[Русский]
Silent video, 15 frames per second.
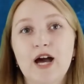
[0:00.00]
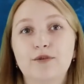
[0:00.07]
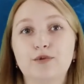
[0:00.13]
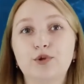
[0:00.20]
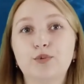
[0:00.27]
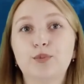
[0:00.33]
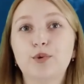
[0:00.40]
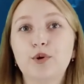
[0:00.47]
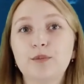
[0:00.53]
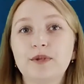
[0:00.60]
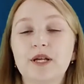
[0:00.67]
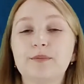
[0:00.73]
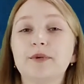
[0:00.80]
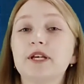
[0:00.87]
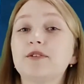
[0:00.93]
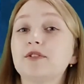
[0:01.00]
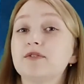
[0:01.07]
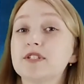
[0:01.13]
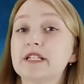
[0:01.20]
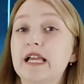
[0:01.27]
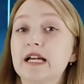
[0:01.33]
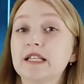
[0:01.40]
В любом, на первый
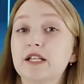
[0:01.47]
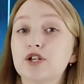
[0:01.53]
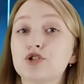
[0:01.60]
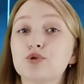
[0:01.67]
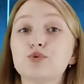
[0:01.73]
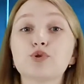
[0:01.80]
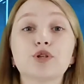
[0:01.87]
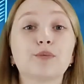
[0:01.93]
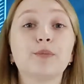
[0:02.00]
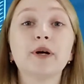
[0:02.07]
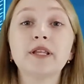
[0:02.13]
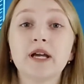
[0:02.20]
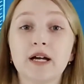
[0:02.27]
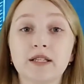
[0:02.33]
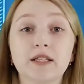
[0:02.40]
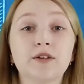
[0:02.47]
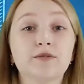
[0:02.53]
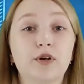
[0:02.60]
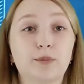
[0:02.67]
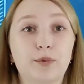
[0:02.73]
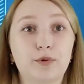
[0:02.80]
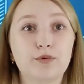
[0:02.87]
взгляд, даже уже понятном
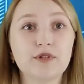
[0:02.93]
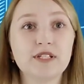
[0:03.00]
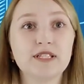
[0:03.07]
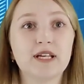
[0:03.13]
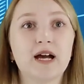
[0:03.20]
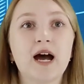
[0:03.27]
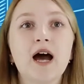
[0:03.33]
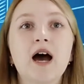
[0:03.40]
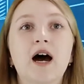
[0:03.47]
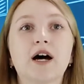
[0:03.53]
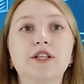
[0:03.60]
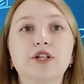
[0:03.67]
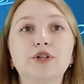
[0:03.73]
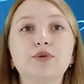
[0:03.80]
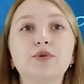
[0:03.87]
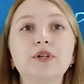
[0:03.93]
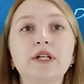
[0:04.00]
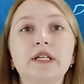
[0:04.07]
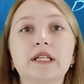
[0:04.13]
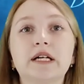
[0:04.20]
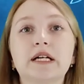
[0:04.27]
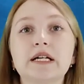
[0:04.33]
вопросе Анатолий
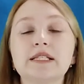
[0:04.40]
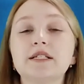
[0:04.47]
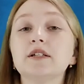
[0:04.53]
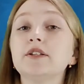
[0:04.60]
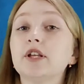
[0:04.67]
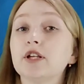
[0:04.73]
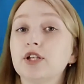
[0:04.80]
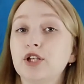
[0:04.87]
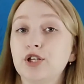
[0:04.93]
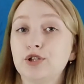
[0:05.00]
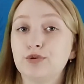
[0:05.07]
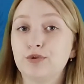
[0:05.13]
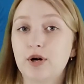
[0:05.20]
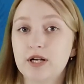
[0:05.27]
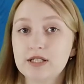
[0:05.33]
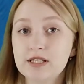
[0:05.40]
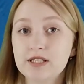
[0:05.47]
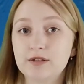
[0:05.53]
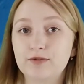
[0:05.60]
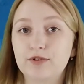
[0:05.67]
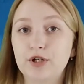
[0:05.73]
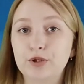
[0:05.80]
находил такие
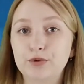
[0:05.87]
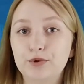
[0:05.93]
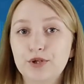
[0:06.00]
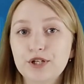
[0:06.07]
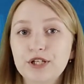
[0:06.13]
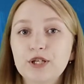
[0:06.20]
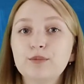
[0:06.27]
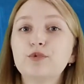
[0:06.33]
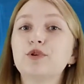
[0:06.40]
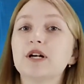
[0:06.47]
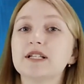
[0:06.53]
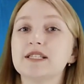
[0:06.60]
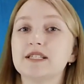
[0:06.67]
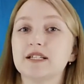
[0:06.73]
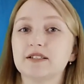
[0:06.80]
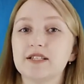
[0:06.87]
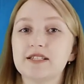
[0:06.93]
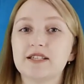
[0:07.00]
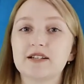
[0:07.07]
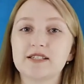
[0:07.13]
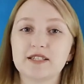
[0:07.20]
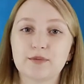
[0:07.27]
нюансы, в которых ему хотелось
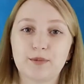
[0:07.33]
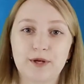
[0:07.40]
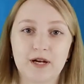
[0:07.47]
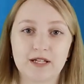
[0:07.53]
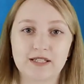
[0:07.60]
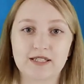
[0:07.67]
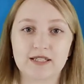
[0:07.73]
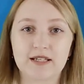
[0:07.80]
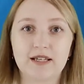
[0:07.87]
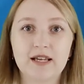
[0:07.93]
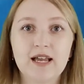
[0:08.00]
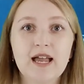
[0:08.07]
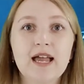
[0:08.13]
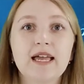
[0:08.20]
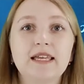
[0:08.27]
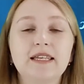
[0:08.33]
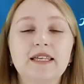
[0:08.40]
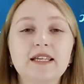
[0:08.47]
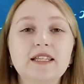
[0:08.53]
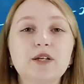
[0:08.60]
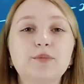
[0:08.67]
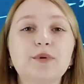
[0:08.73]
разобраться. И
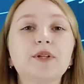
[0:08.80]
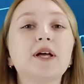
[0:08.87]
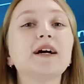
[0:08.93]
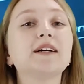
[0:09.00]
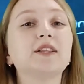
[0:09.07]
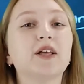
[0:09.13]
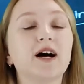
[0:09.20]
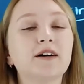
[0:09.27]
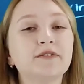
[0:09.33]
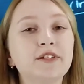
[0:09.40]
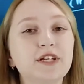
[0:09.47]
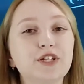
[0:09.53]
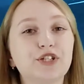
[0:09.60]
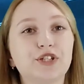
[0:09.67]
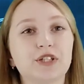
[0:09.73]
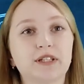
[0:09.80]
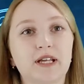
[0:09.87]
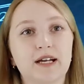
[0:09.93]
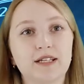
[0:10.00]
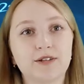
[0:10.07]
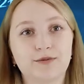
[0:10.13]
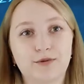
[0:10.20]
это была главная
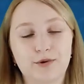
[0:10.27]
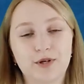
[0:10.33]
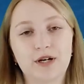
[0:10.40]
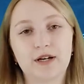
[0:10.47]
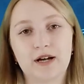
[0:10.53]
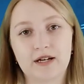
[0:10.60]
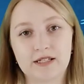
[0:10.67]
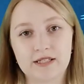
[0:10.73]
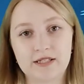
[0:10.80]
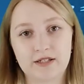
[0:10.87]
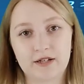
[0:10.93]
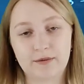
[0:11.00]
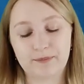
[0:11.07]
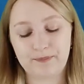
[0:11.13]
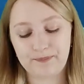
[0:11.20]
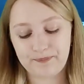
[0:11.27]
черта его характера.